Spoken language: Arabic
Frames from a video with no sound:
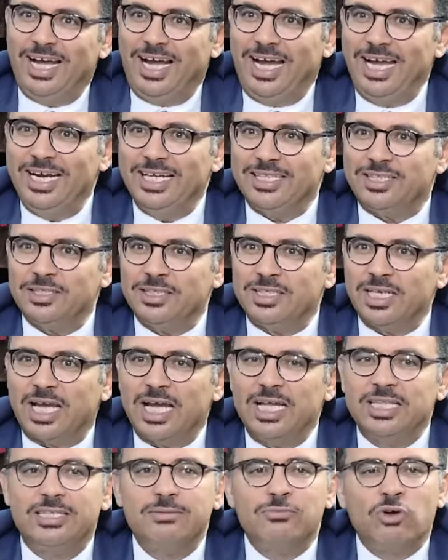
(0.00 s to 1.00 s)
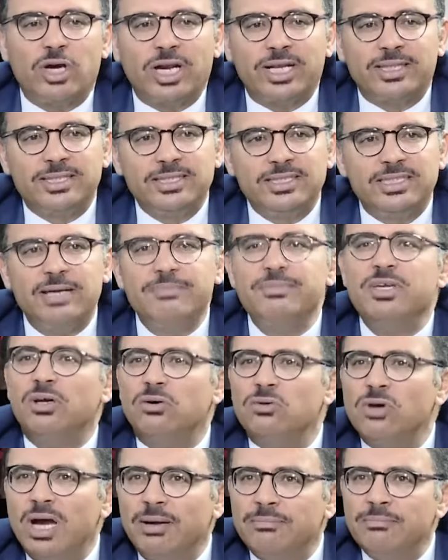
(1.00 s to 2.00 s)
حالات انتقال ديمقراطي
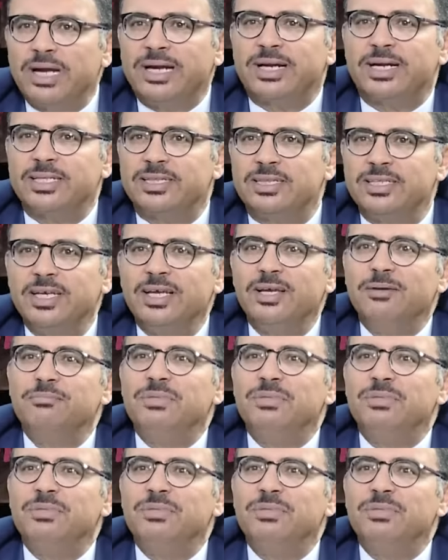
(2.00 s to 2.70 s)
جميعها مرت